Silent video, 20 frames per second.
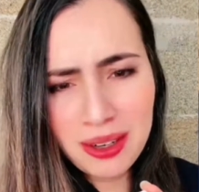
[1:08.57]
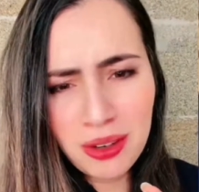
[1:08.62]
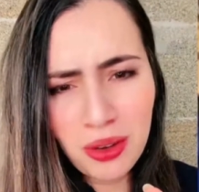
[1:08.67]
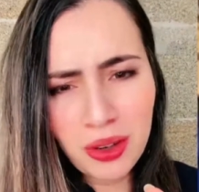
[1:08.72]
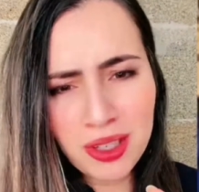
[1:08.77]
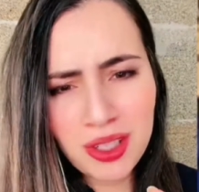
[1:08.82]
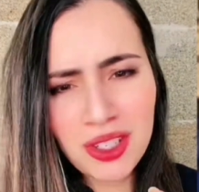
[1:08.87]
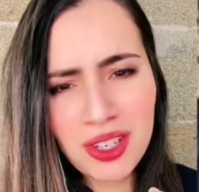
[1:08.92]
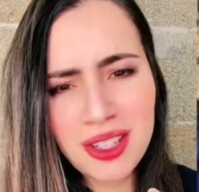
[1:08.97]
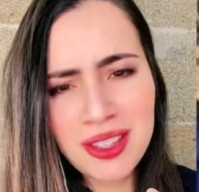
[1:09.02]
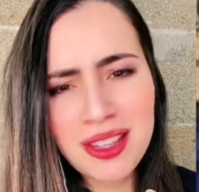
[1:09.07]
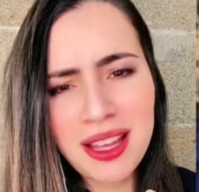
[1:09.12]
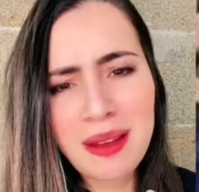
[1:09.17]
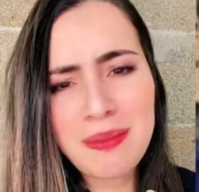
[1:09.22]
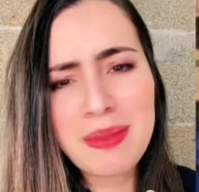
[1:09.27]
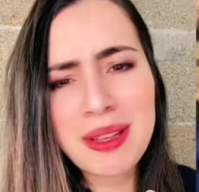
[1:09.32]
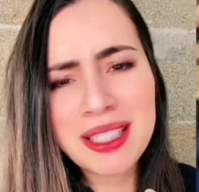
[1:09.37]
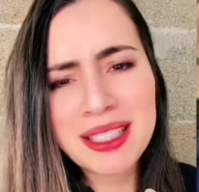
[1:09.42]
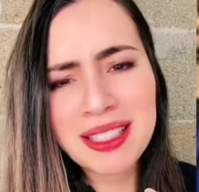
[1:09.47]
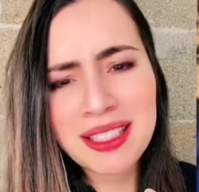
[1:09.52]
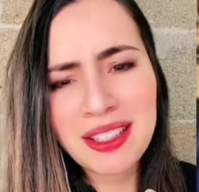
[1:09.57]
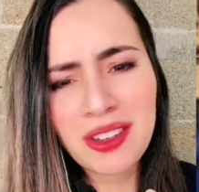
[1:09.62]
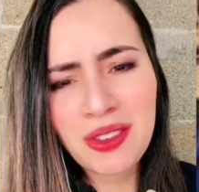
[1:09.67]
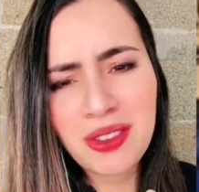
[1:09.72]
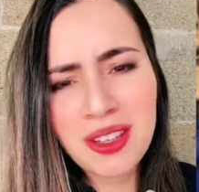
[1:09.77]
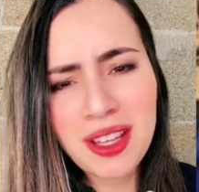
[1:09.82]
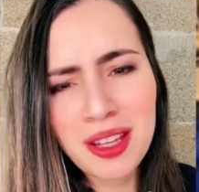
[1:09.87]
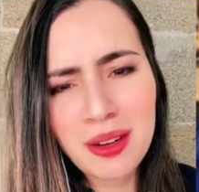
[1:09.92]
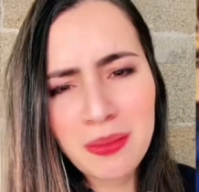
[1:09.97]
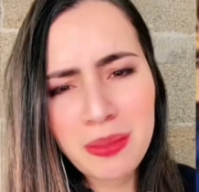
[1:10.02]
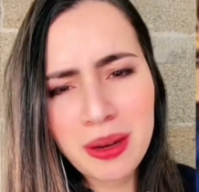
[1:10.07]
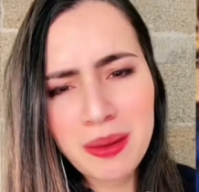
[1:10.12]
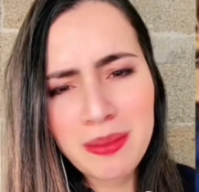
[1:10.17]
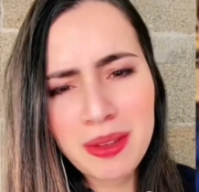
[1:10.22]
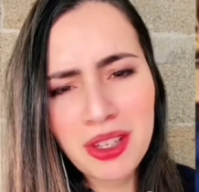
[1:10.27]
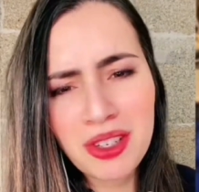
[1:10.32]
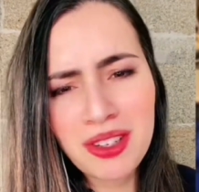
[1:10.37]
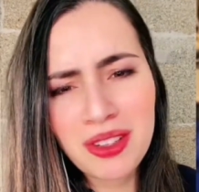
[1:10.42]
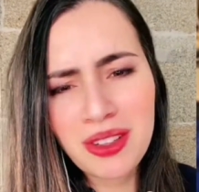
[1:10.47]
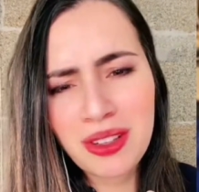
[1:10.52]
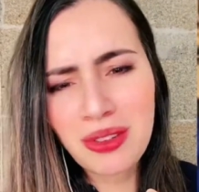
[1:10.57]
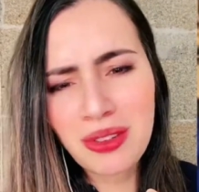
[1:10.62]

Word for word: agora, gente, a mesa que eu quero para mim, gente.